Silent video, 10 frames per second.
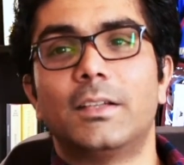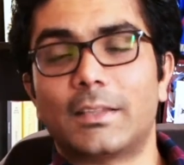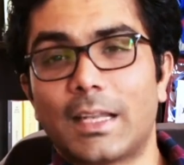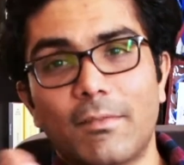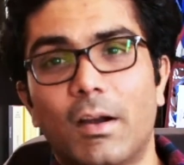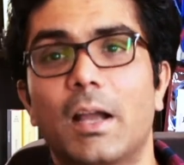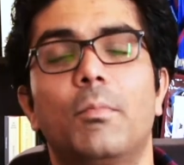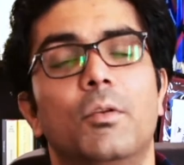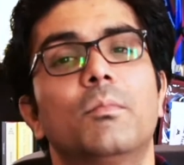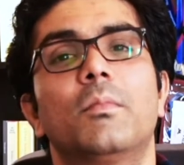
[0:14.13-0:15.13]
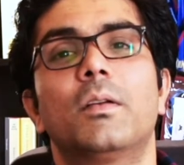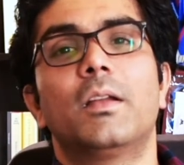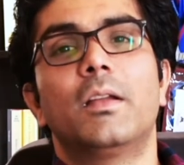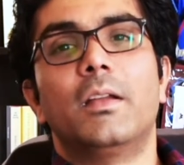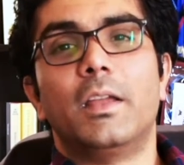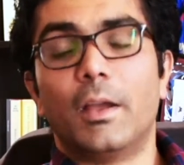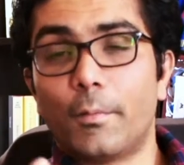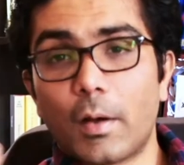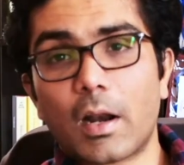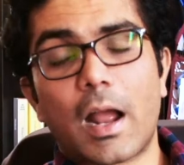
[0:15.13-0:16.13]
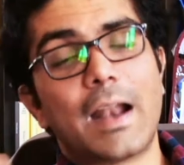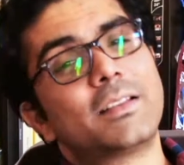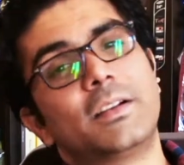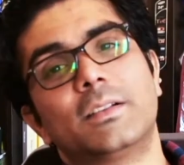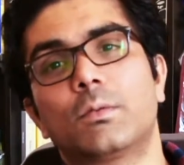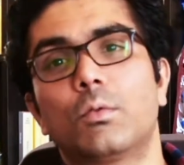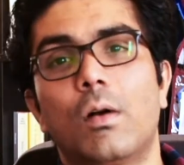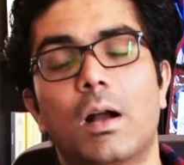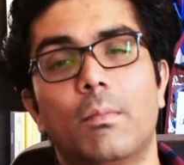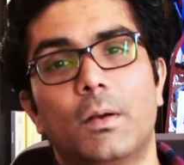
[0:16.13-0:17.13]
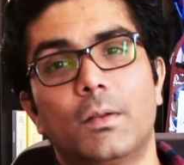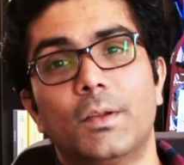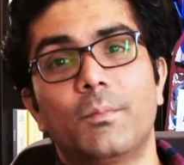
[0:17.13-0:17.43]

எத்தனை வகைப்படும் எவ்வாறு ஹேண்ட் சானிடைசர் உருவாக்கப்பட்டது